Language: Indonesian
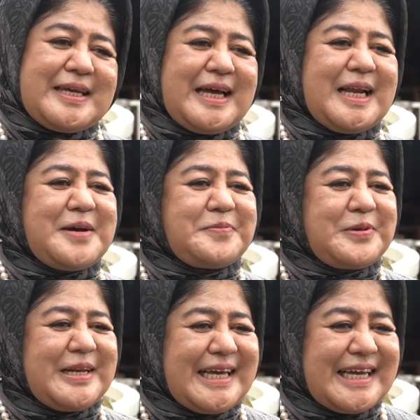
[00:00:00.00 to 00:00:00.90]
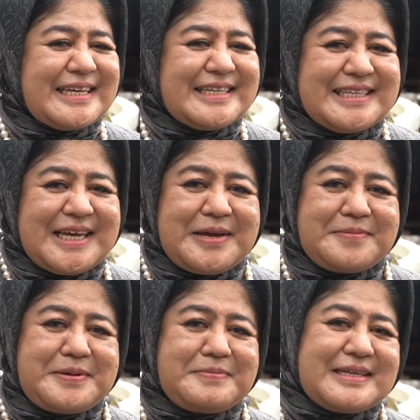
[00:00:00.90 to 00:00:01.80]
Alhamdulillah, ya
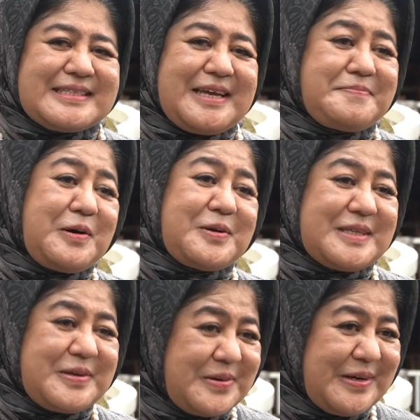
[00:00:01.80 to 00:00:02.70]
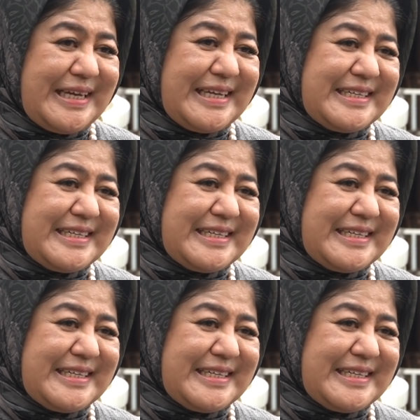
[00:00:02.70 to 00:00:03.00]
memang saya bakul sego nak.